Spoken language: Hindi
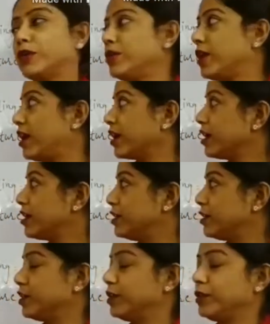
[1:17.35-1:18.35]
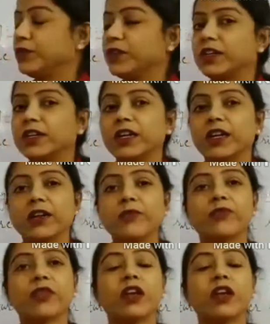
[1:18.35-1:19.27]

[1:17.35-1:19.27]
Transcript: को आगे कंटिन्यू कर रहे हैं